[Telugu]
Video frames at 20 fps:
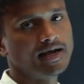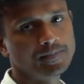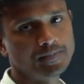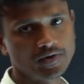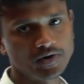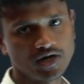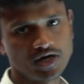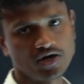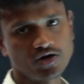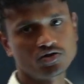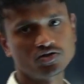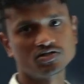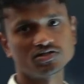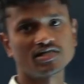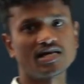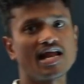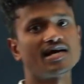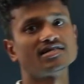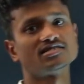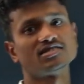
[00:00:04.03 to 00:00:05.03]
ఇప్పుడు
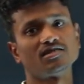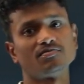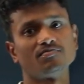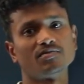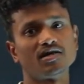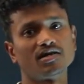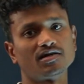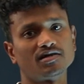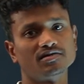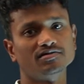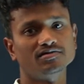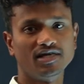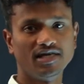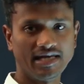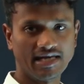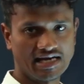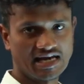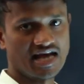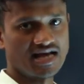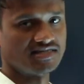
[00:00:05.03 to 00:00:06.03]
ఈరోజు క్లాస్ అనమాట
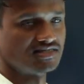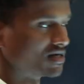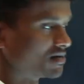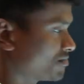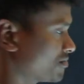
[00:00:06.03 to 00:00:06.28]
ఈ క్లాస్